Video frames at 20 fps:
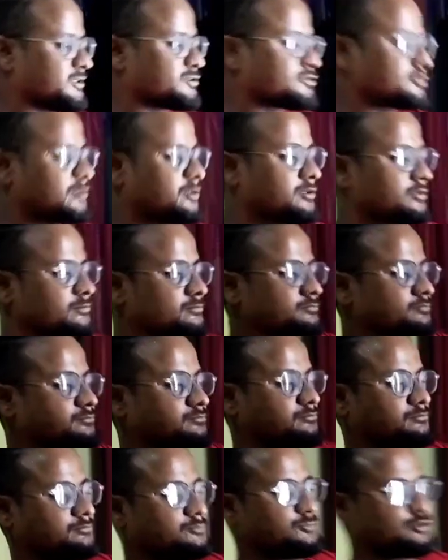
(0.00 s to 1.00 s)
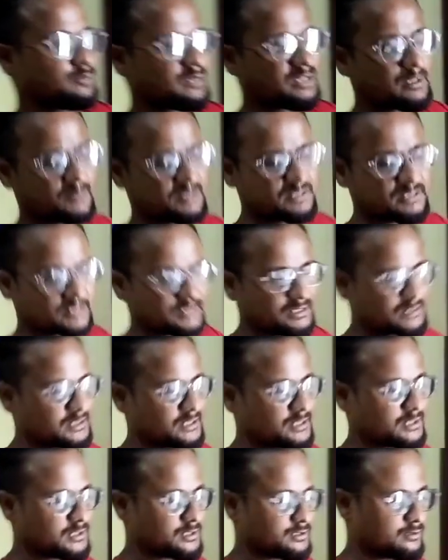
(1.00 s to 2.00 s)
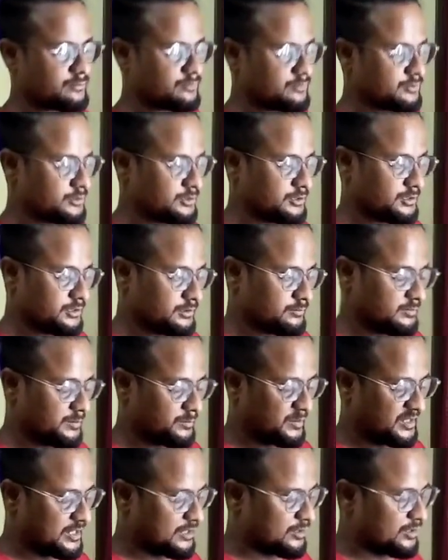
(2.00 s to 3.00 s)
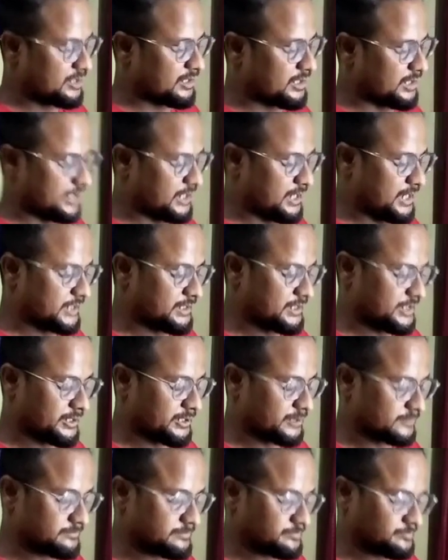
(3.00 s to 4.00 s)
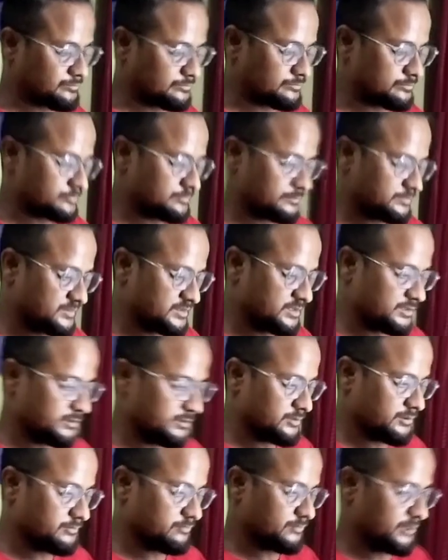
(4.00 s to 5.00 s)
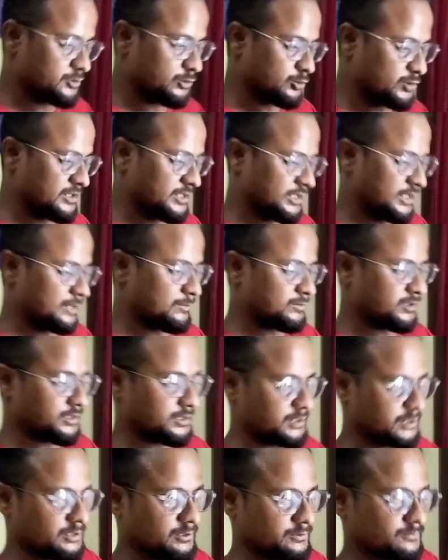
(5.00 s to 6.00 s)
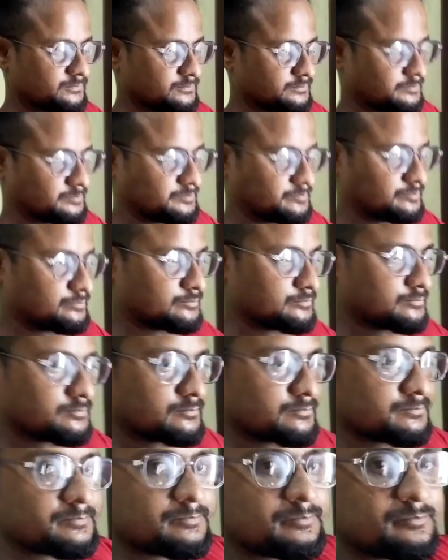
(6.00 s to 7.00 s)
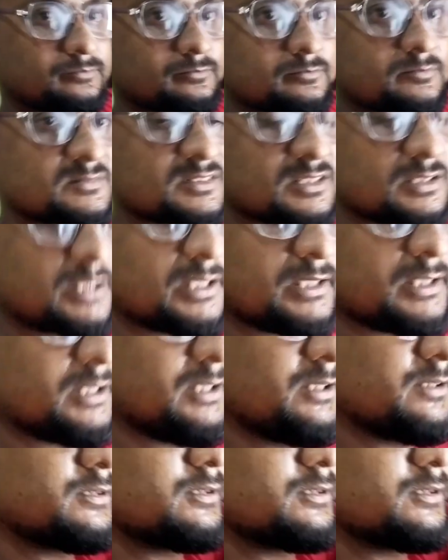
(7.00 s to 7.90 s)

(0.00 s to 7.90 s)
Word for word: इसको दोबारा फिर सेट कर रहा हूँ मैं बनाना ले आया था मैं छोटकी ने खराब कर दिया देखिए